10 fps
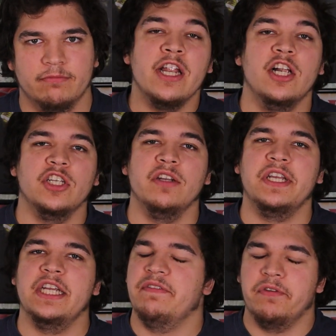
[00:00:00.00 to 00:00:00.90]
Wenn ihr also
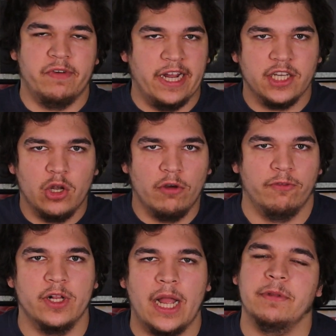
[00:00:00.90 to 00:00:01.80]
irgendwelche Ideen für weitere
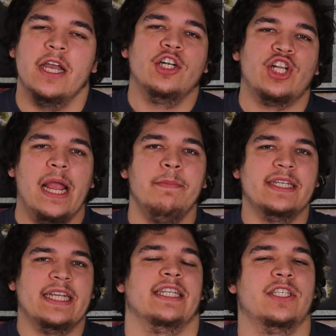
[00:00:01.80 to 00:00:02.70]
Lore-Folgen habt, schreibt mir
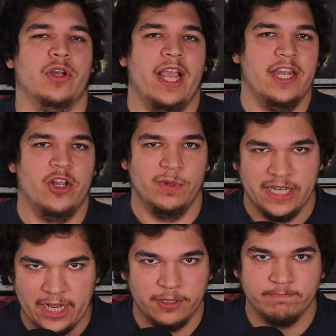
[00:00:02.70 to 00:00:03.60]
das Ganze doch gerne in die Kommentare.